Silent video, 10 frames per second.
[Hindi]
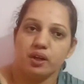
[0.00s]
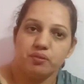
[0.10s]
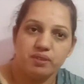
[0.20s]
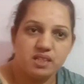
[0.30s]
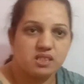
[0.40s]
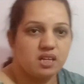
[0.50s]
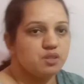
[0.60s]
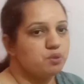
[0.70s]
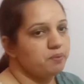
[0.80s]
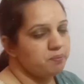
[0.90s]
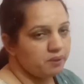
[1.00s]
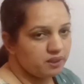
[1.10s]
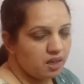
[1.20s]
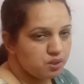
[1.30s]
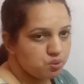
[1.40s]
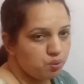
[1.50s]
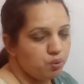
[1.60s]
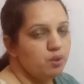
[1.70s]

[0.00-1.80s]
जो एन का जो पेपर था जो